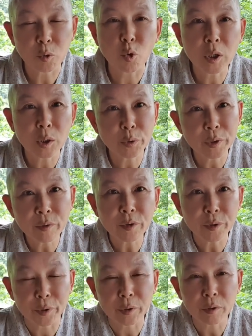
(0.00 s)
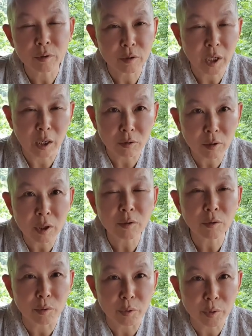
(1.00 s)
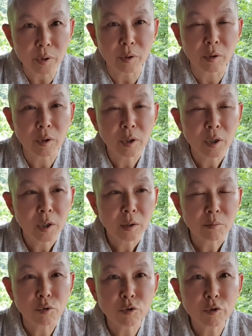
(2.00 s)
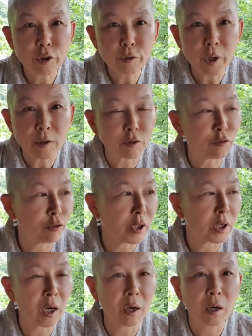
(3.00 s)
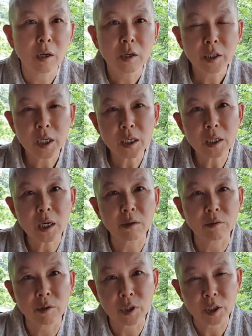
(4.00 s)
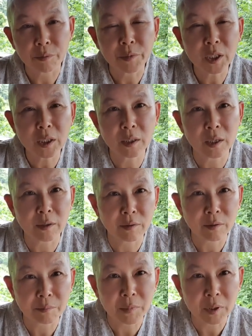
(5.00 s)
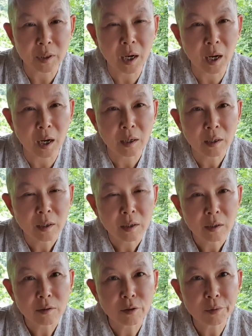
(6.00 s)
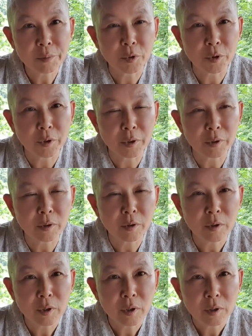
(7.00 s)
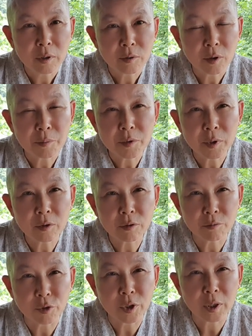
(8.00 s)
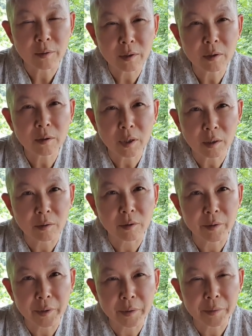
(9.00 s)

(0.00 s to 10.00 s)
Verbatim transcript: 공기도 있어요. 그건 당연한 거고요. 뭐 그러고 나서 우리가 차지하는 것이 음식이지 않습니까? 그러면 뭐예요? 섭생에서 문제가 생겼다는 거예요.